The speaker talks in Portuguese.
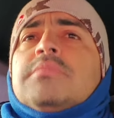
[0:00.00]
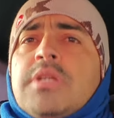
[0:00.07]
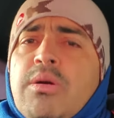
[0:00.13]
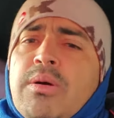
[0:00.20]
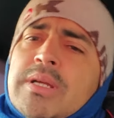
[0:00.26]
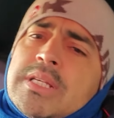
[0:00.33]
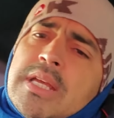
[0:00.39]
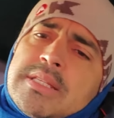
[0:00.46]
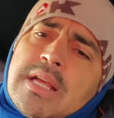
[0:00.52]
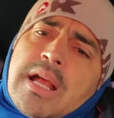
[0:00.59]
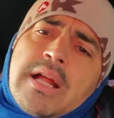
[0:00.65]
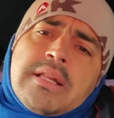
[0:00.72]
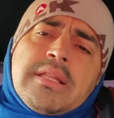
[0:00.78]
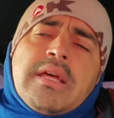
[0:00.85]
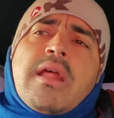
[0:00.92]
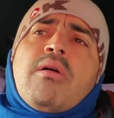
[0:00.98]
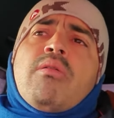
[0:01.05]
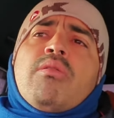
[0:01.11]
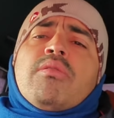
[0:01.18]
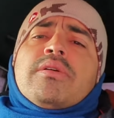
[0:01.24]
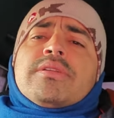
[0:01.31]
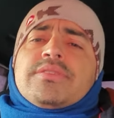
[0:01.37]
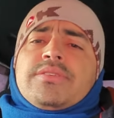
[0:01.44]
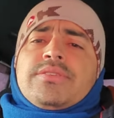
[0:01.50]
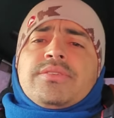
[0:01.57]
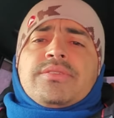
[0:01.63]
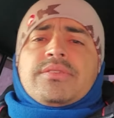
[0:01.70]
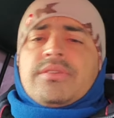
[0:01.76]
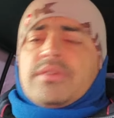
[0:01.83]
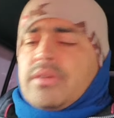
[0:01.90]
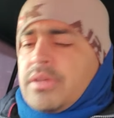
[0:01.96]
Eu achei essa carteira ontem.
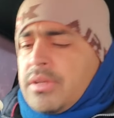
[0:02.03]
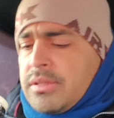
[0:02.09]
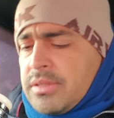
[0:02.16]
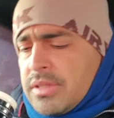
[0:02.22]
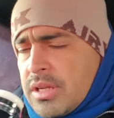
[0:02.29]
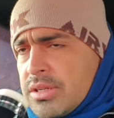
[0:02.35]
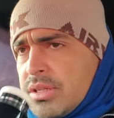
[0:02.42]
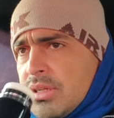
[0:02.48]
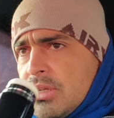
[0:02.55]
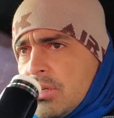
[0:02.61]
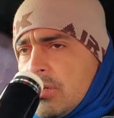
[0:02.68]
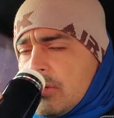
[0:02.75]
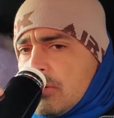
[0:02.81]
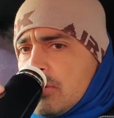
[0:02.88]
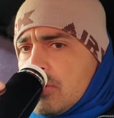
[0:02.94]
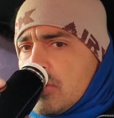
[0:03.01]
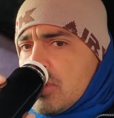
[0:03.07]
Tinha dinheiro.